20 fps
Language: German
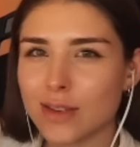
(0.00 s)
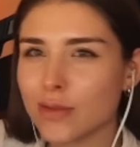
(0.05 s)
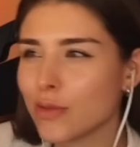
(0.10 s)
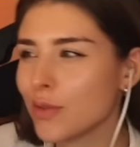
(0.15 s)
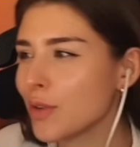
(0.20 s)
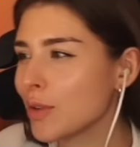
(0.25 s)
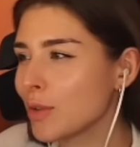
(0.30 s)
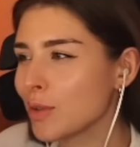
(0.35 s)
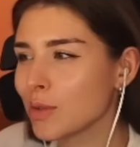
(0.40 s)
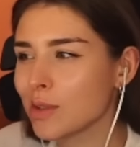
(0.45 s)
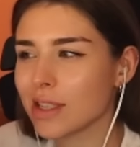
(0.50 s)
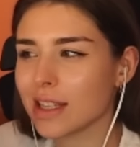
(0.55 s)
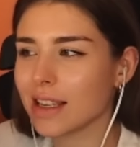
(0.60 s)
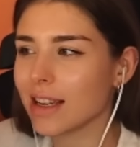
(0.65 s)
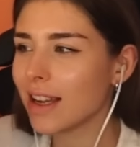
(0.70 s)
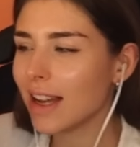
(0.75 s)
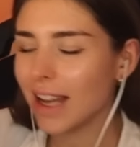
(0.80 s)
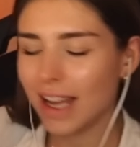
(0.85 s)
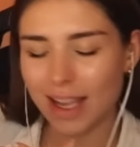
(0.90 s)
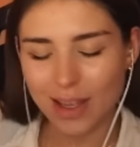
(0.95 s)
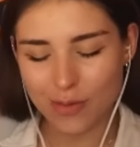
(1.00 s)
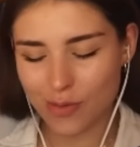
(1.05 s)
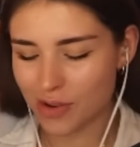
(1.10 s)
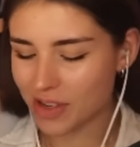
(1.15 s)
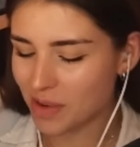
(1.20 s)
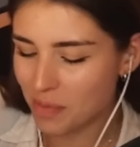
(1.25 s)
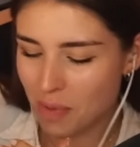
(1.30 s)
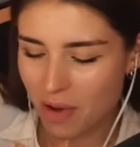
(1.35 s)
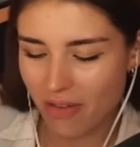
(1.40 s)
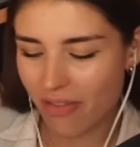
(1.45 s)
Ich würde so die, ich
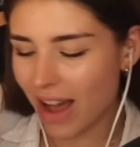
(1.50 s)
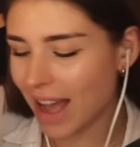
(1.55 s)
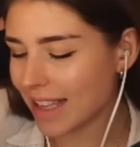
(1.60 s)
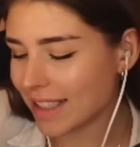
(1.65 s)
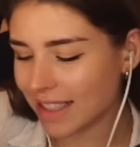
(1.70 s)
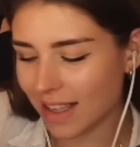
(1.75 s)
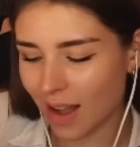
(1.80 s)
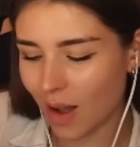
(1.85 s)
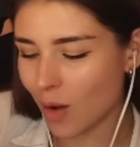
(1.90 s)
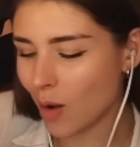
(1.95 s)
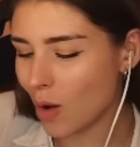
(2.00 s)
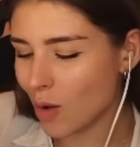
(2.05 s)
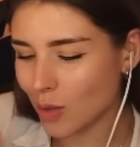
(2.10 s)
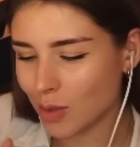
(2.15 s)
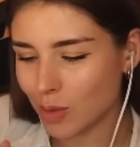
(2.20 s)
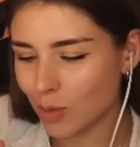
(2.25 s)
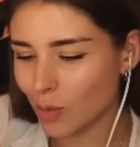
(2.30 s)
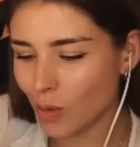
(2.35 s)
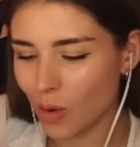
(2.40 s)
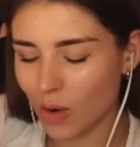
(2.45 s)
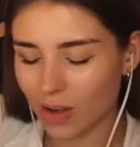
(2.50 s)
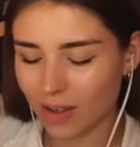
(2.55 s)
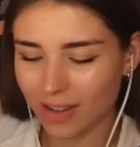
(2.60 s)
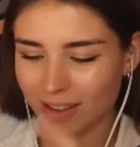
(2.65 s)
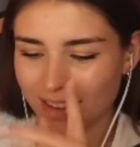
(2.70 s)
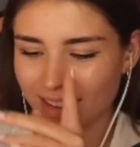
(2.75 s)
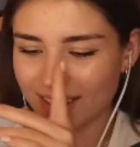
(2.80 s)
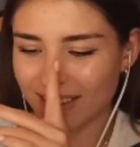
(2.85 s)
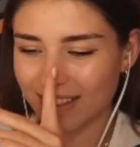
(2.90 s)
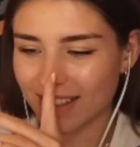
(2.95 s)
würde die Beweise
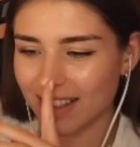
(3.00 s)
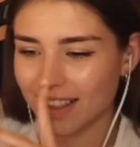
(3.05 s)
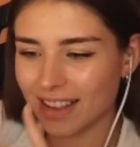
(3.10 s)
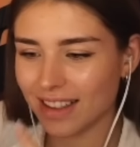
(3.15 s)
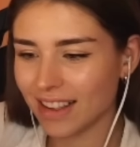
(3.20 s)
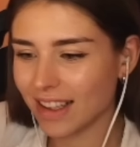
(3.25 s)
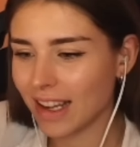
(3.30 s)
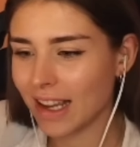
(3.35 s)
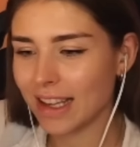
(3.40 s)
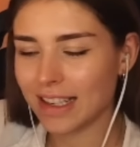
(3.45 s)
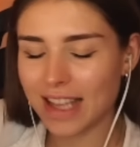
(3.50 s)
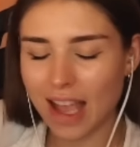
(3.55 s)
raussuchen, die,